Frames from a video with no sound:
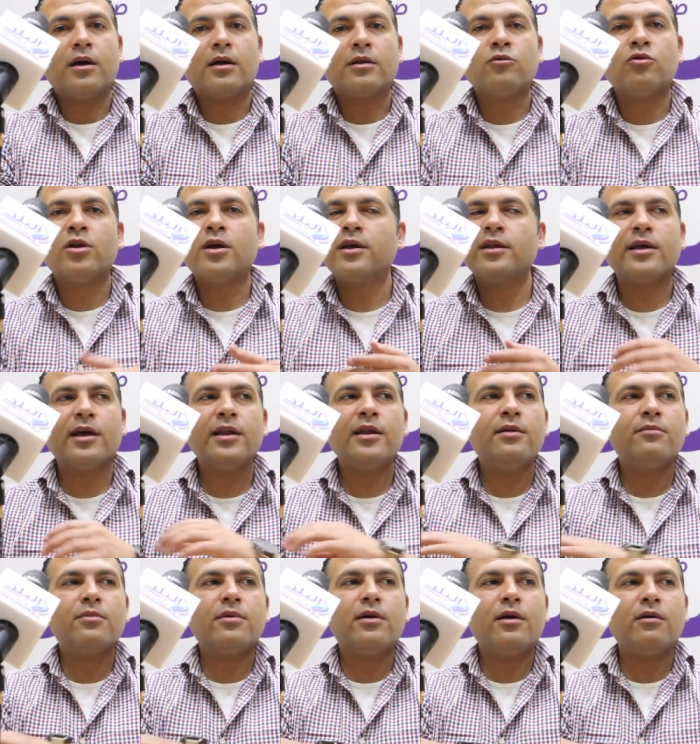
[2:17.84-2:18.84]
دورك كان
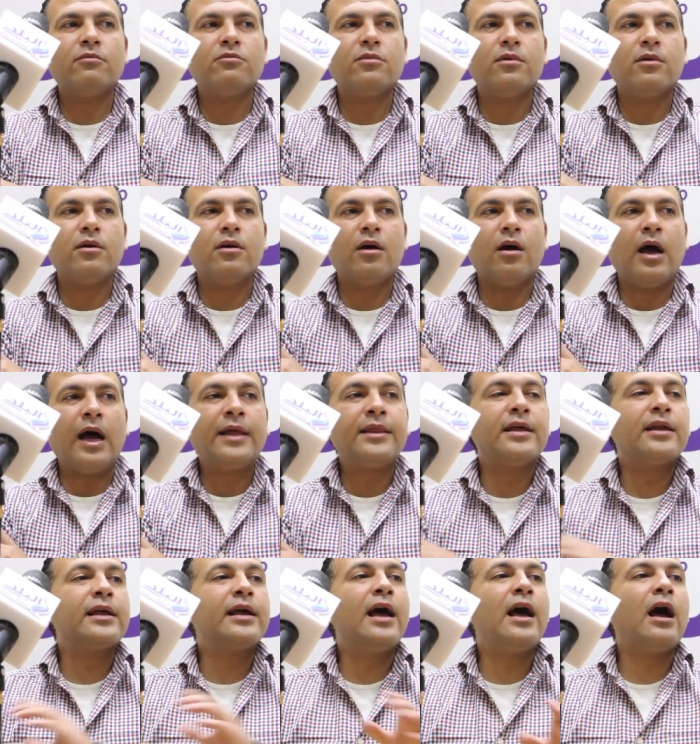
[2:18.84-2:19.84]
غريب انا
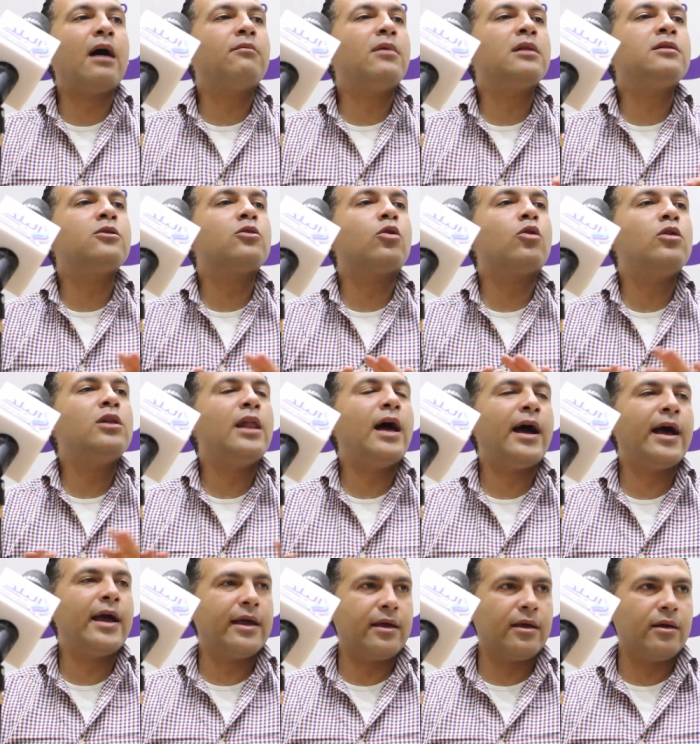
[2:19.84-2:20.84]
رجعت عملت كل
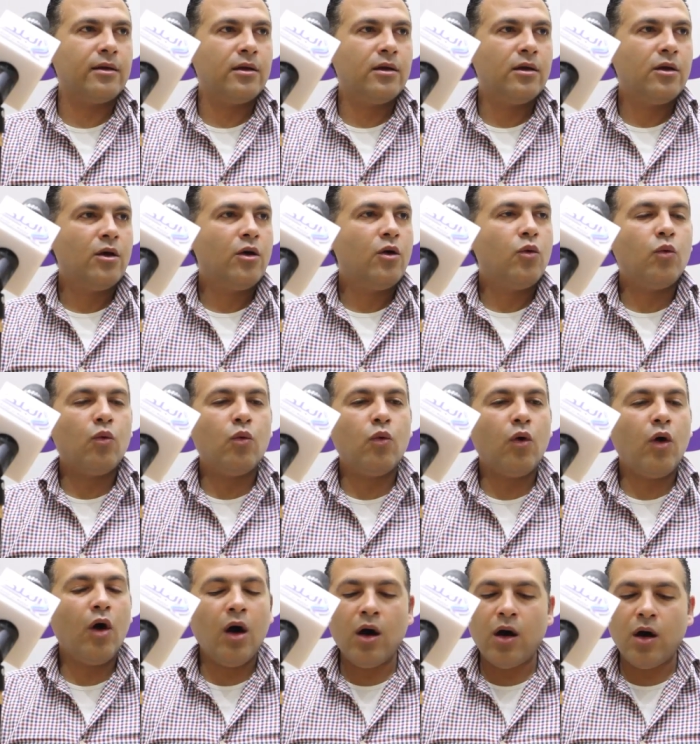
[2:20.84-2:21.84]
حاجه
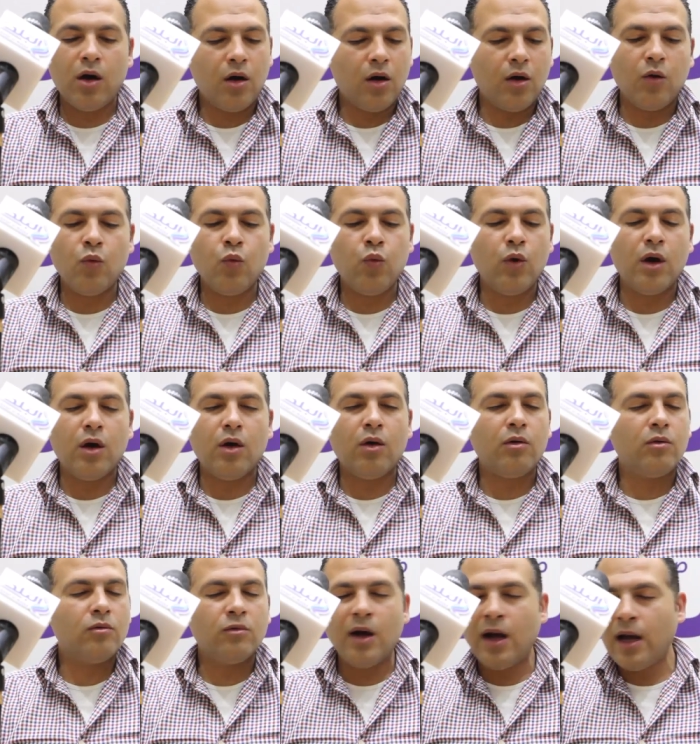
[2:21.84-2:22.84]
اه
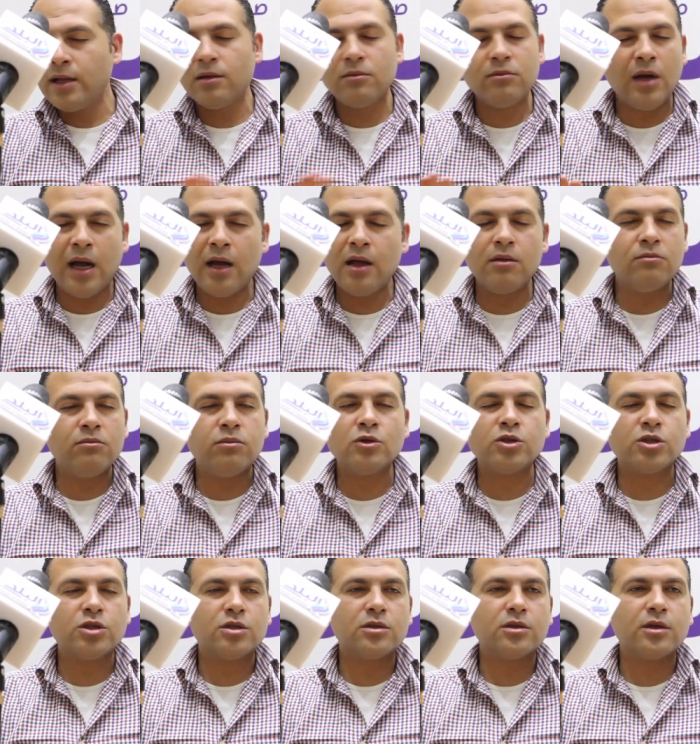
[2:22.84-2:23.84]
واحد
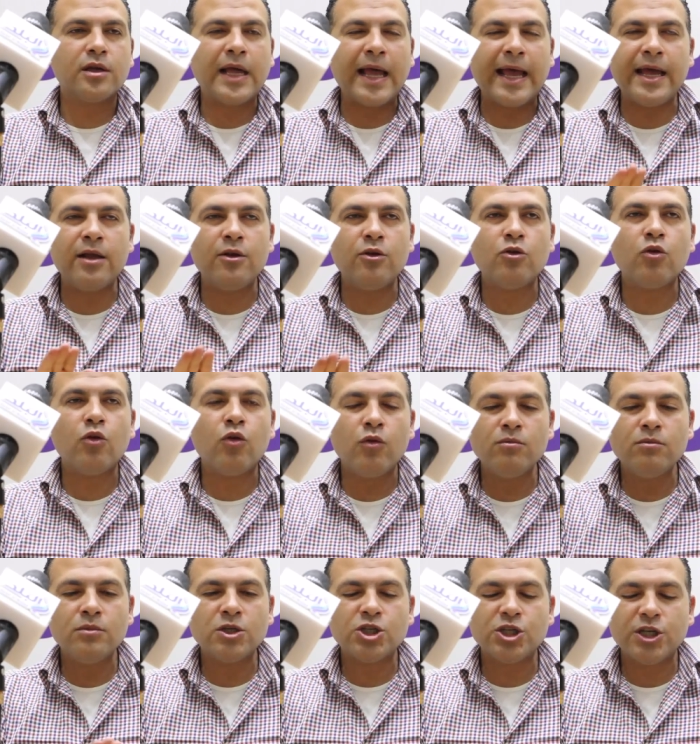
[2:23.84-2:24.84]
بص
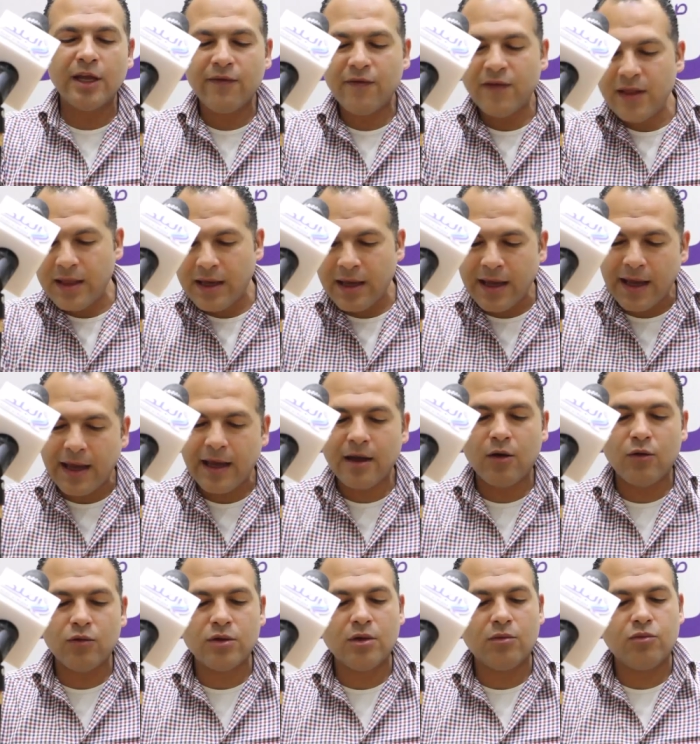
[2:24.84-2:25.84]
كانهم مش شايفين اي حاجه
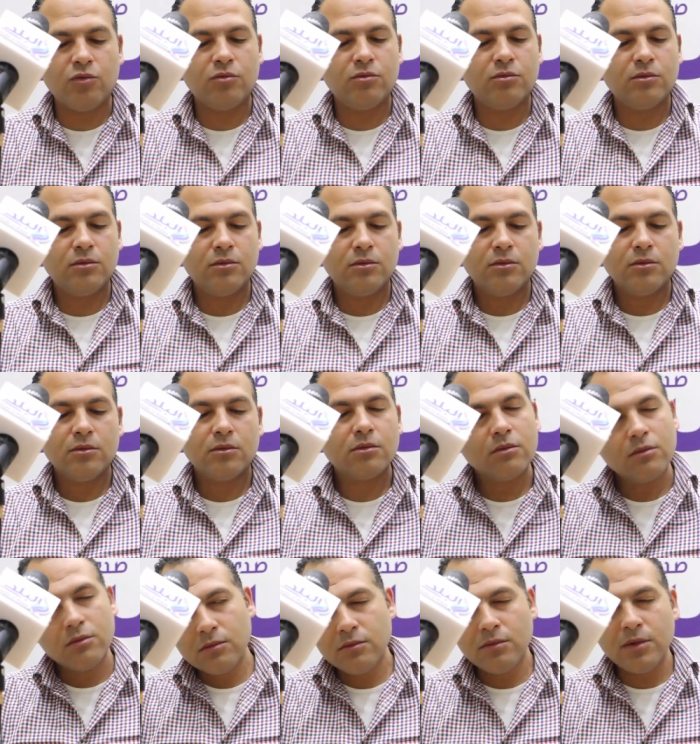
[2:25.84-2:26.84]
قدامهم
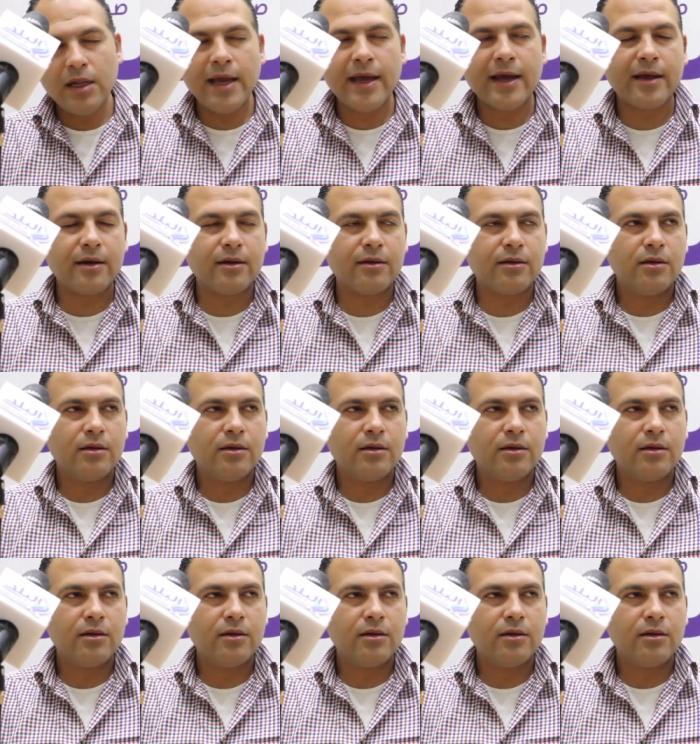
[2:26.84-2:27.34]
من الاخر